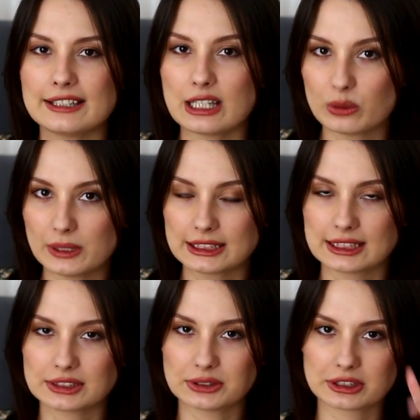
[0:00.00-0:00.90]
ja lubię
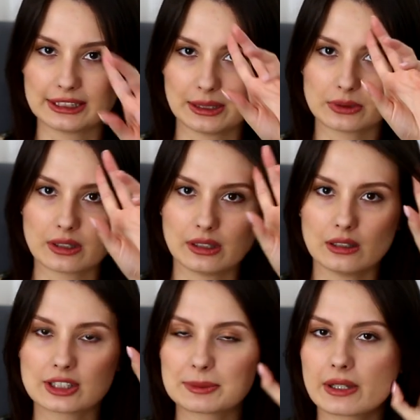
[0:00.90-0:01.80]
czytać książki tej autorki,
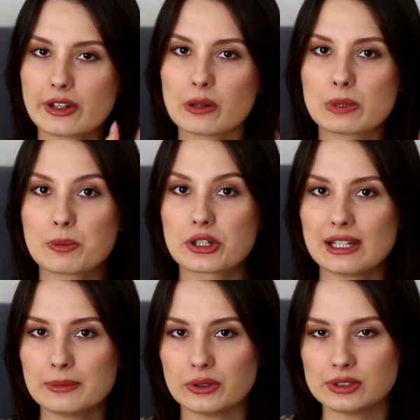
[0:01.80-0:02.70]
one sprawiają mi
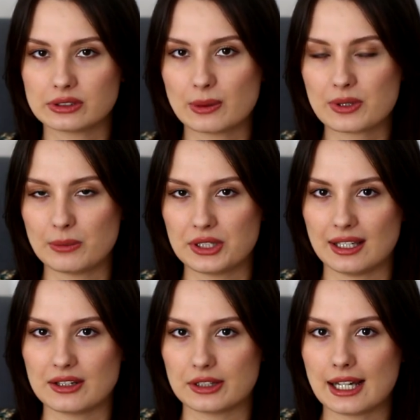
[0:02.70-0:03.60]
przyjemność, dobrze mi się
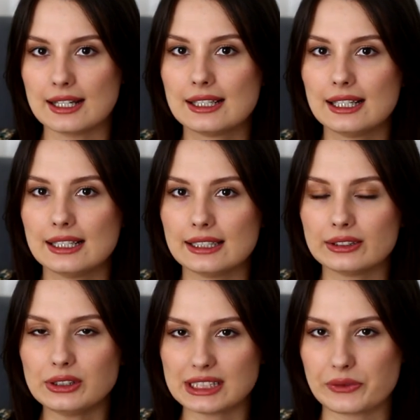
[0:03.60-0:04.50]
jej czyta.
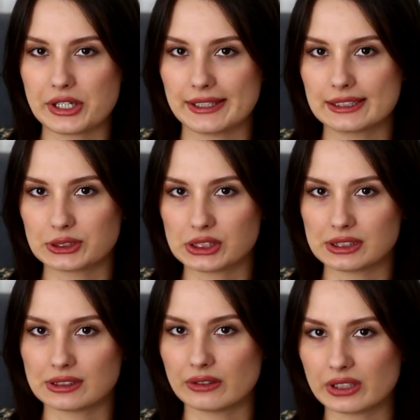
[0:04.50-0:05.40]
No i zazwyczaj, kiedy
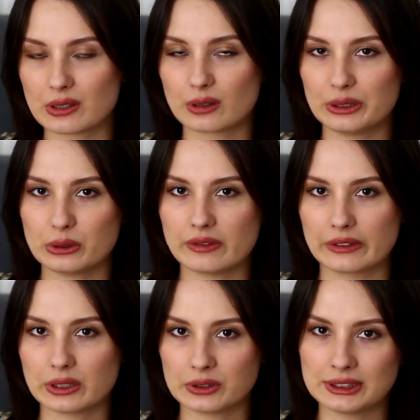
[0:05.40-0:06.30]
coś nowego Colin Hoover
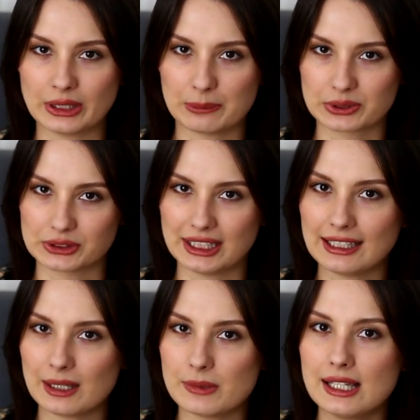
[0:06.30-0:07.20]
wychodzi, to ja po to
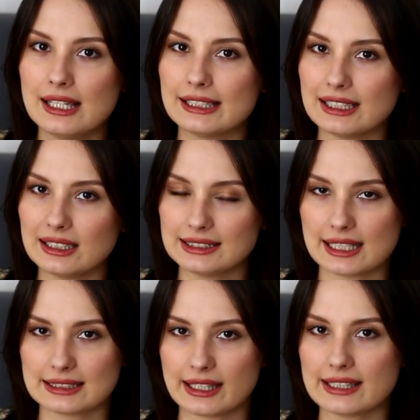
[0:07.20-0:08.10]
sięgam. Nagie
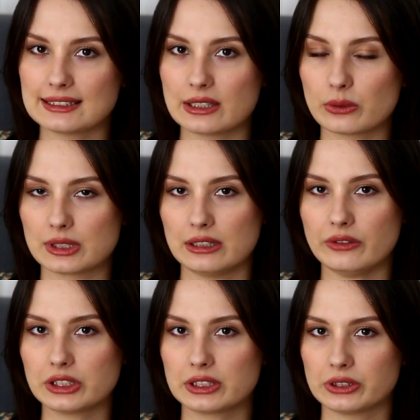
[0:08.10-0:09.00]
Serca jest jedną z jej
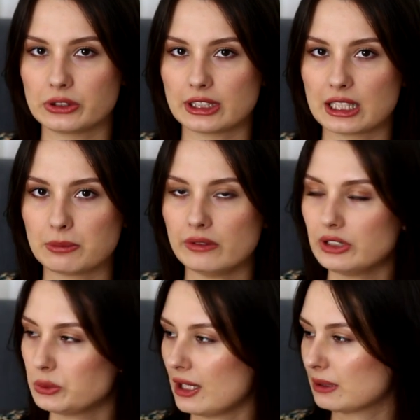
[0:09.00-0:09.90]
nowszych książek, bo
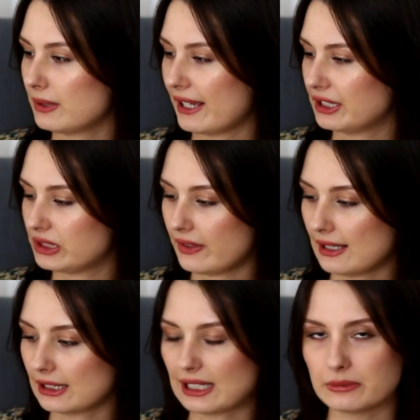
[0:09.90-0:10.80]
wyszła chyba jakieś dwa
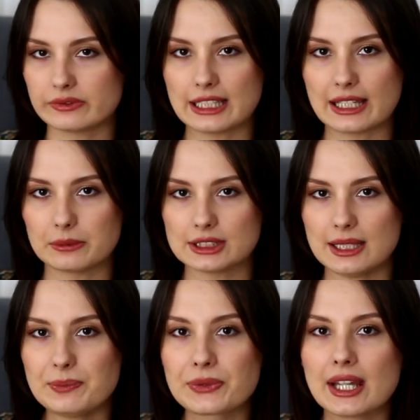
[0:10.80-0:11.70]
lata temu, wydaje mi się.